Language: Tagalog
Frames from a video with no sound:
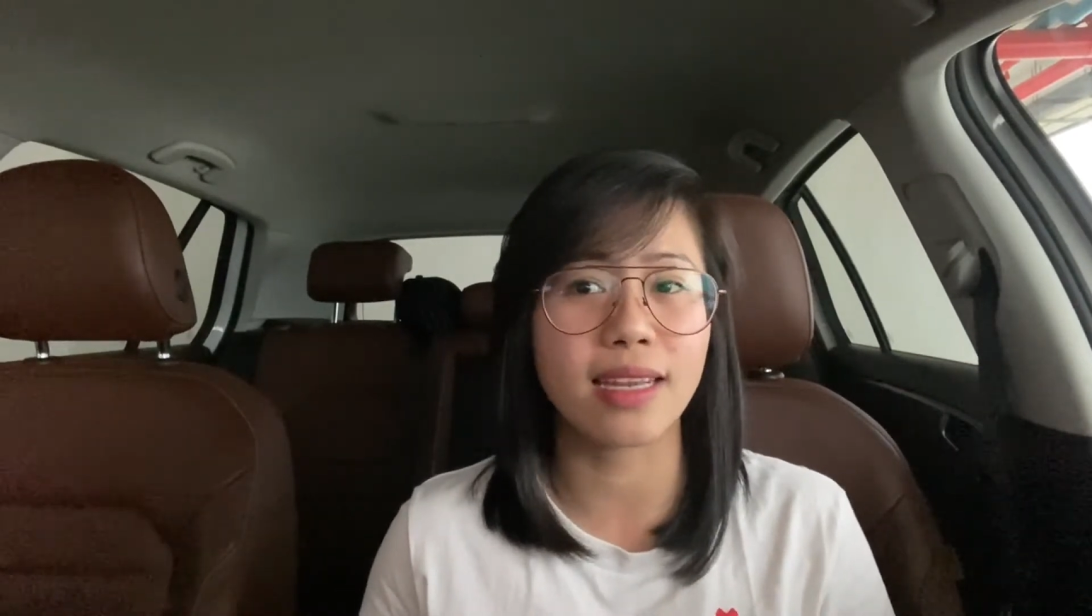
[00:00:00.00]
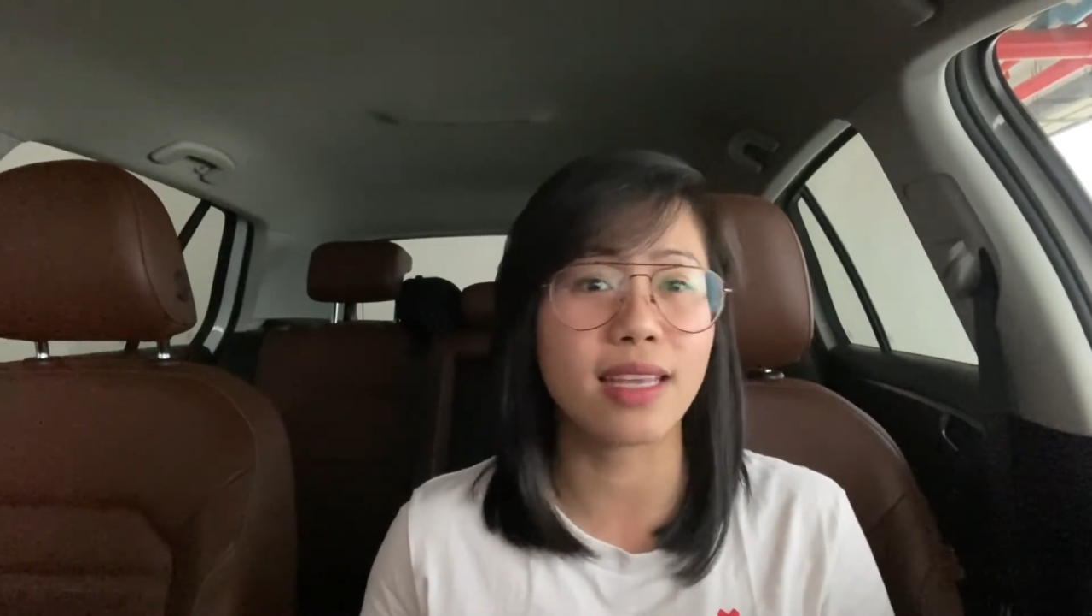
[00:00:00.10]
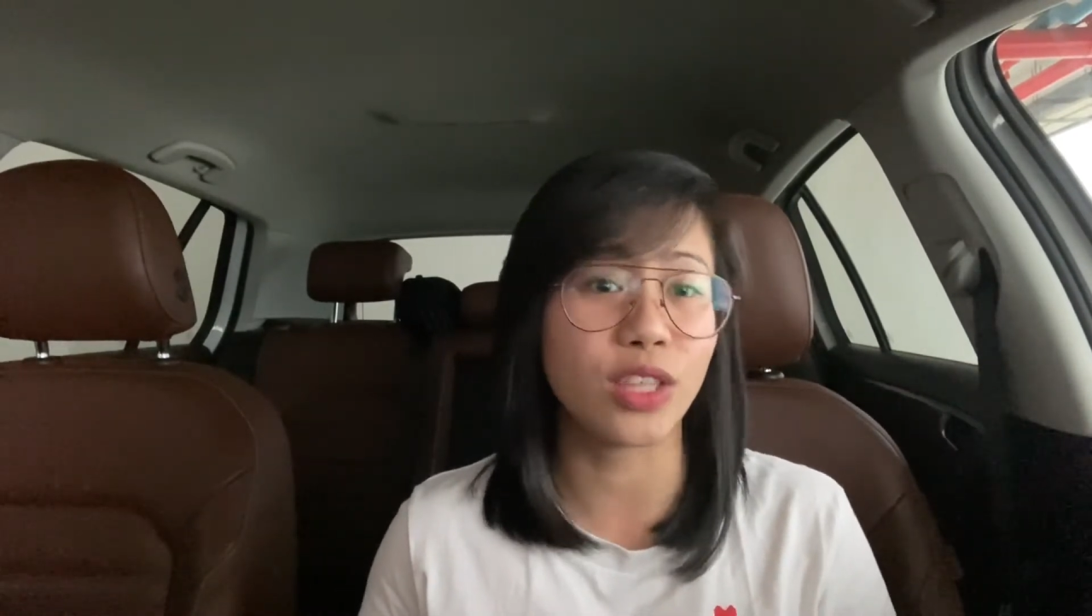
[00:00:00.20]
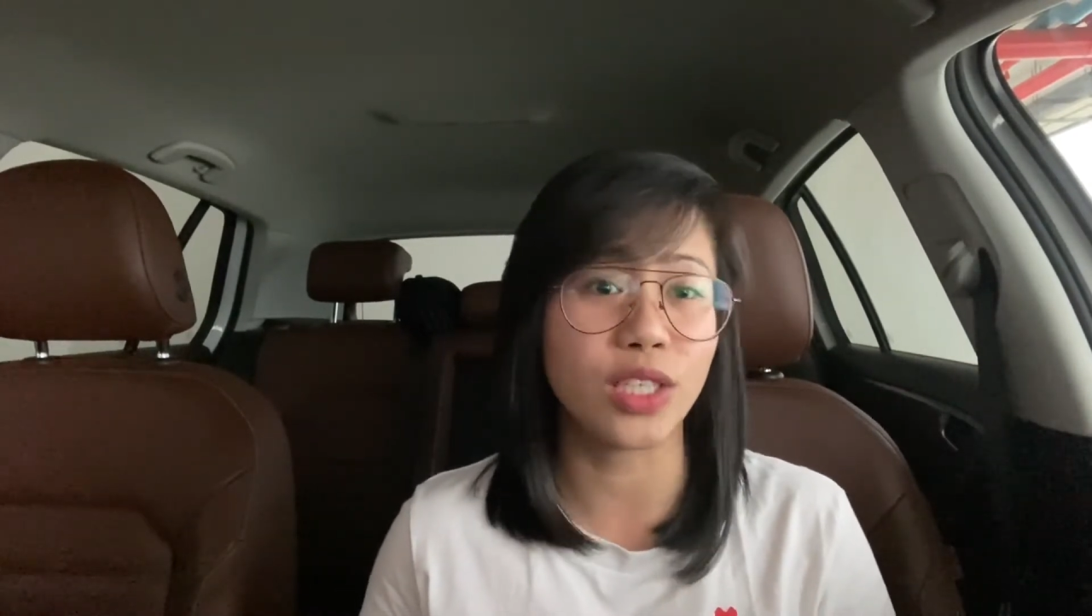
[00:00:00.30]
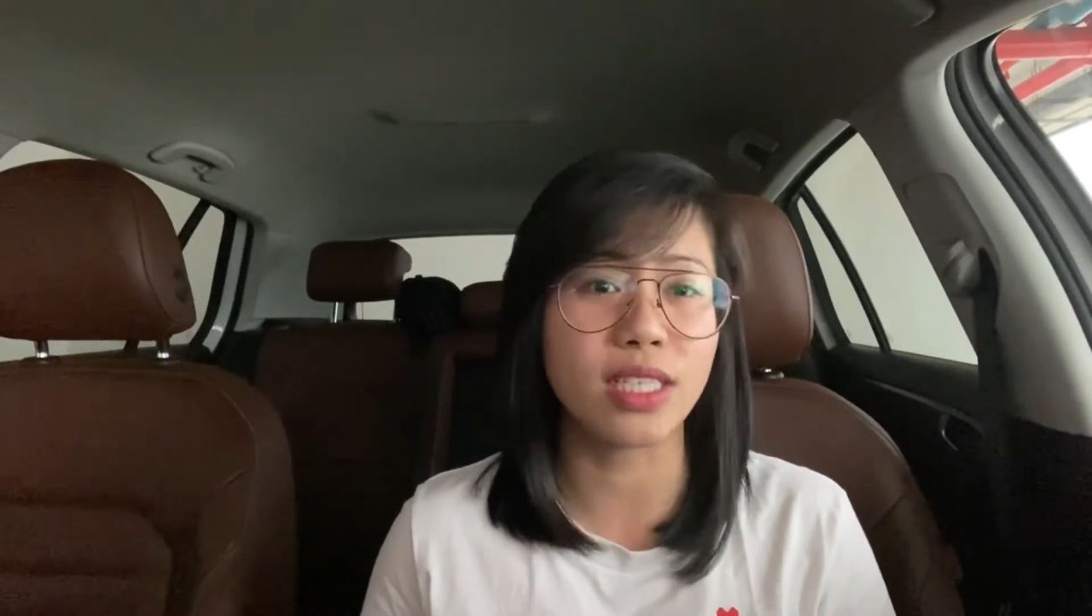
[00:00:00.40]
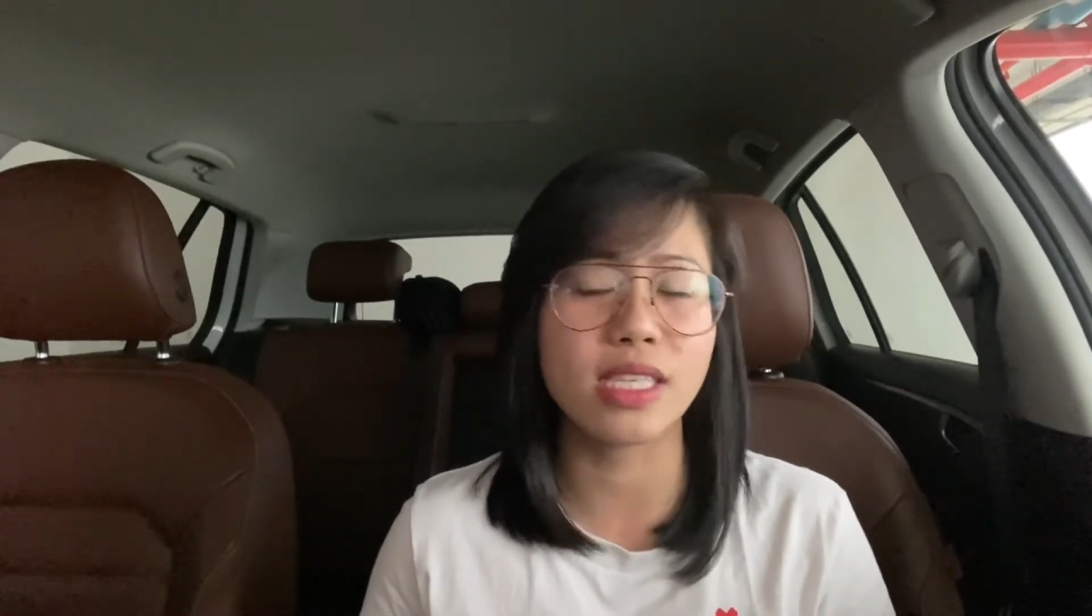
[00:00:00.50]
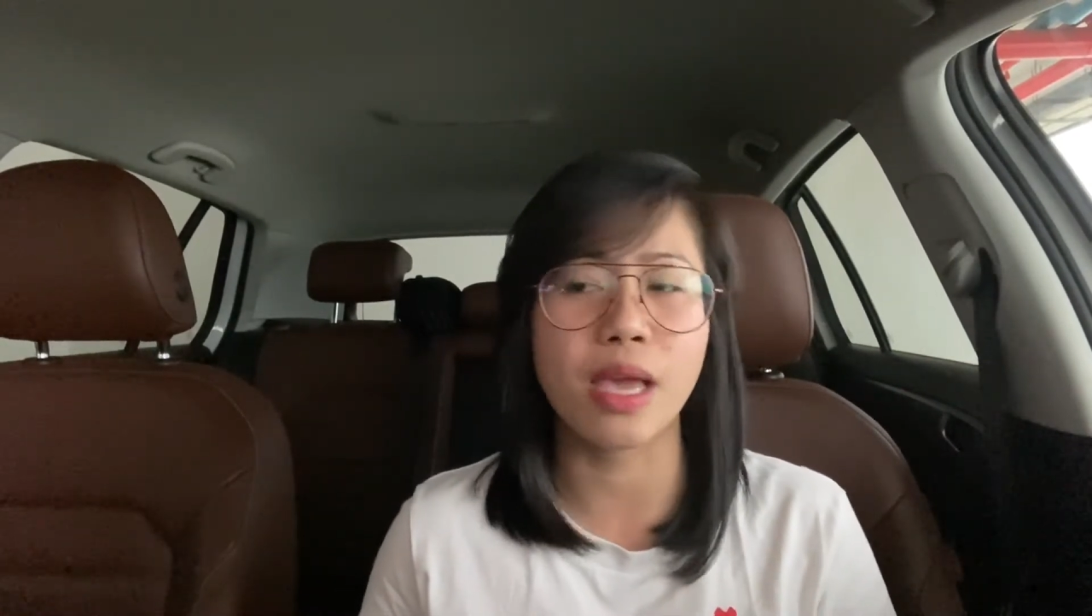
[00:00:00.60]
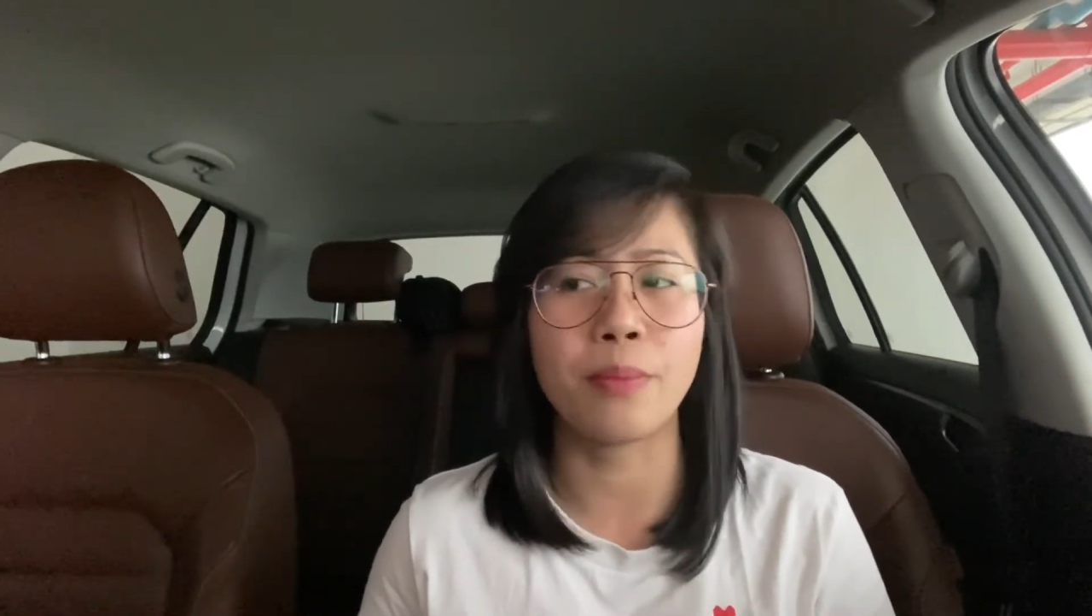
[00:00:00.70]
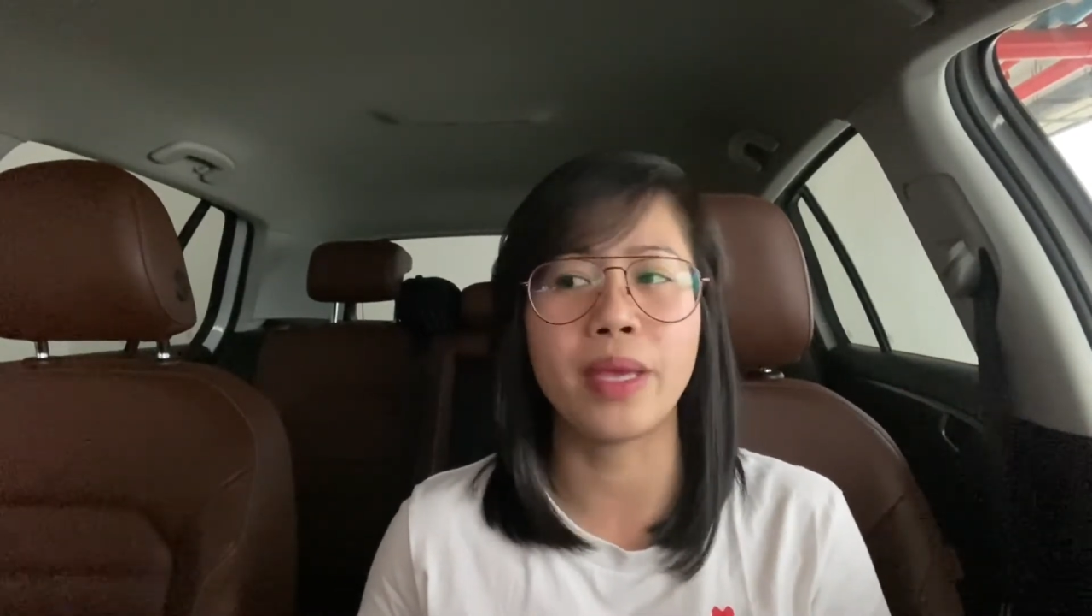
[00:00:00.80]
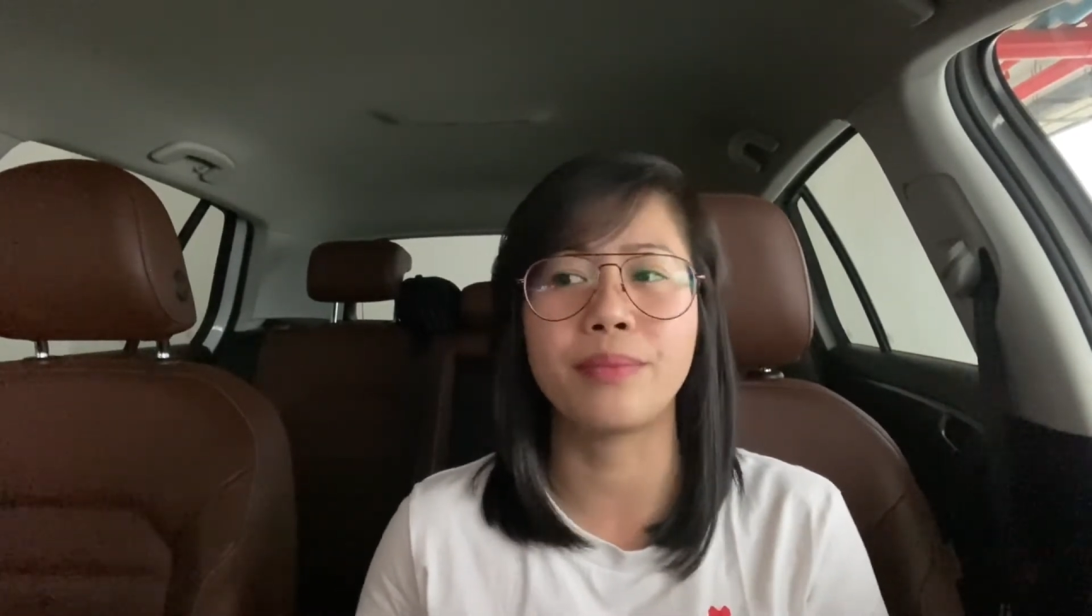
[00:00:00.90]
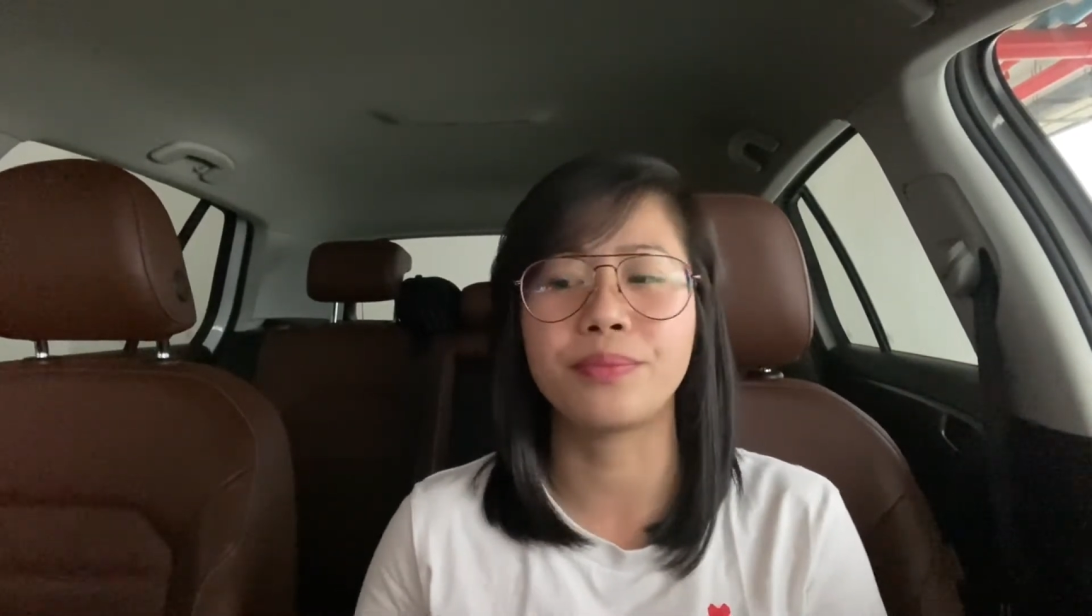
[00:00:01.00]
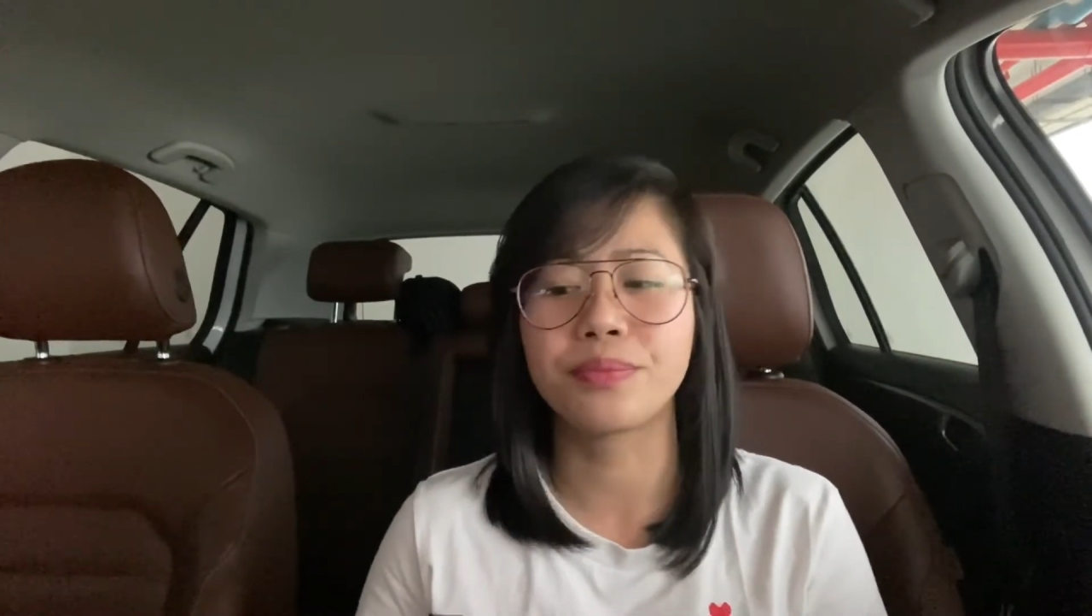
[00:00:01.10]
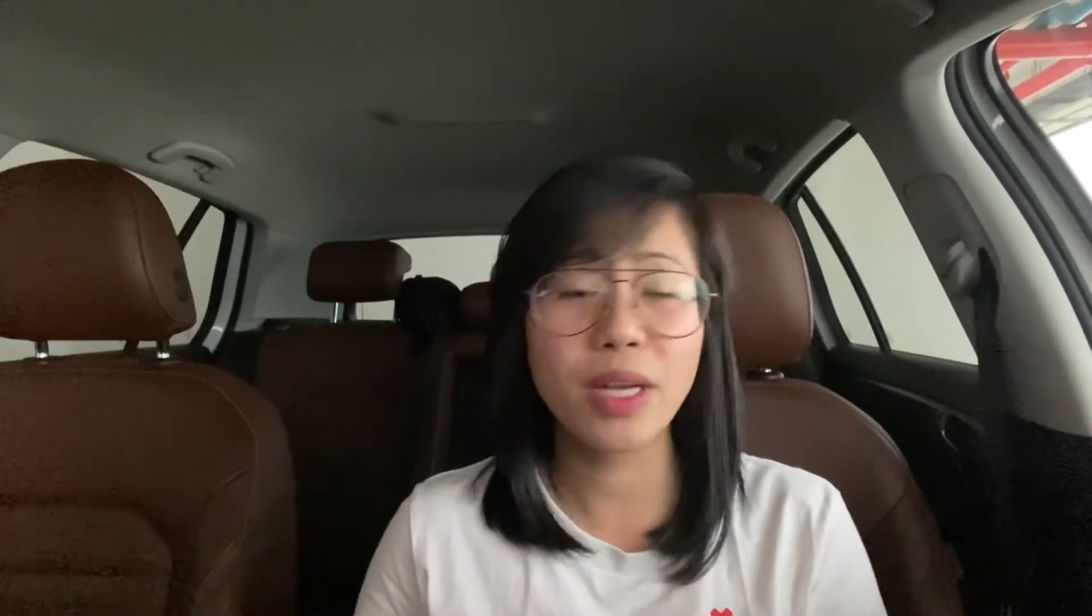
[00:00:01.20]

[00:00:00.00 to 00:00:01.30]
na 37.